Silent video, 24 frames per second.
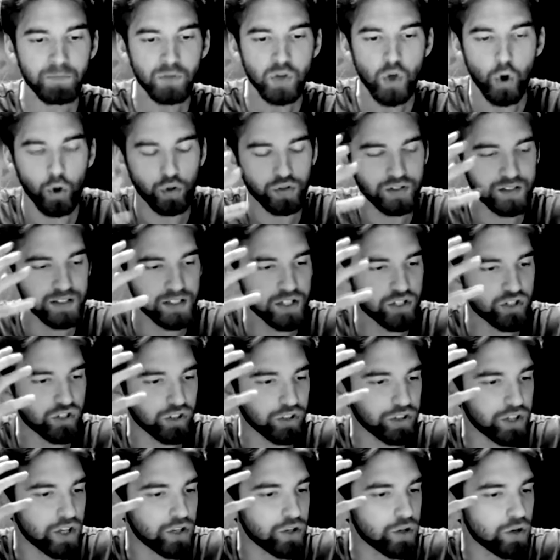Он слышал
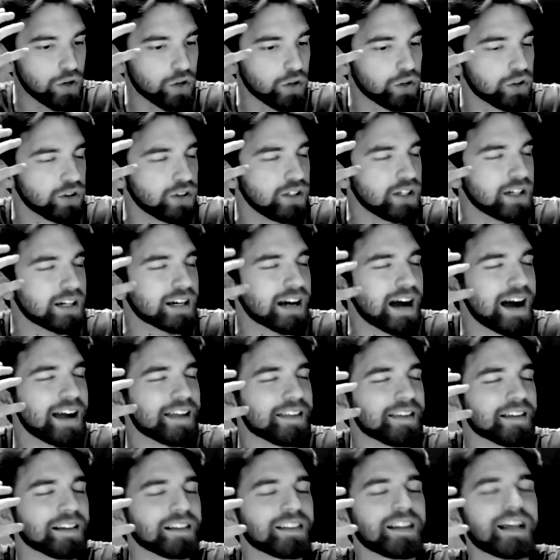ее
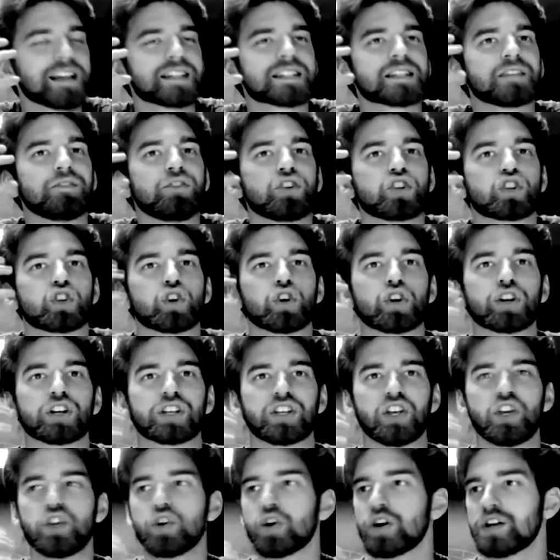дыхание, ласковый шорох
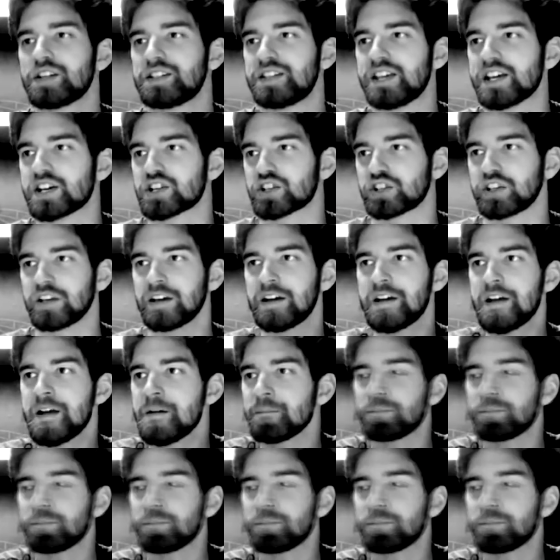ее одежды.